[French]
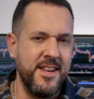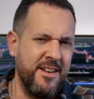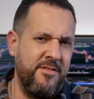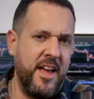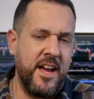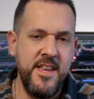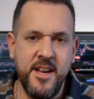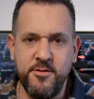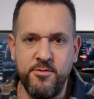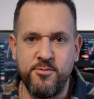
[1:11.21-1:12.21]
j'avais
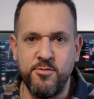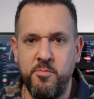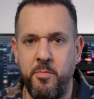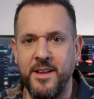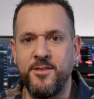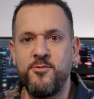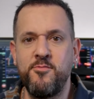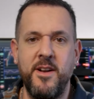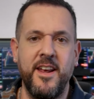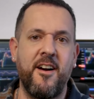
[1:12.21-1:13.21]
rien du tout, pas de
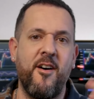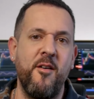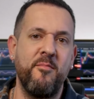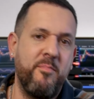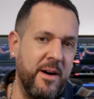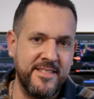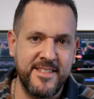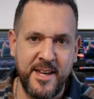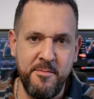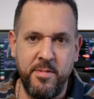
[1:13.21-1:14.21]
double écran, pas de
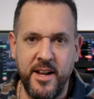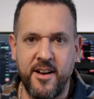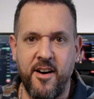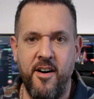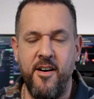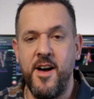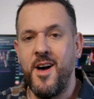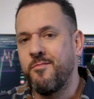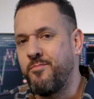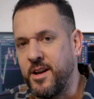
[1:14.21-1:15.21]
triple écran,
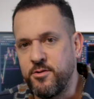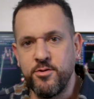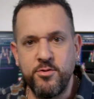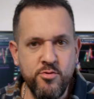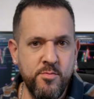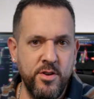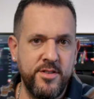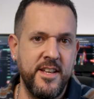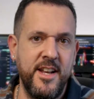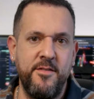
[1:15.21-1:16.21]
pas de
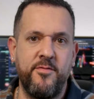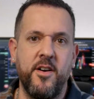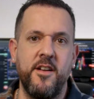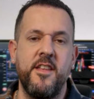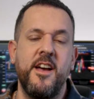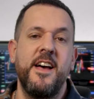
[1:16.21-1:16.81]
double téléphone.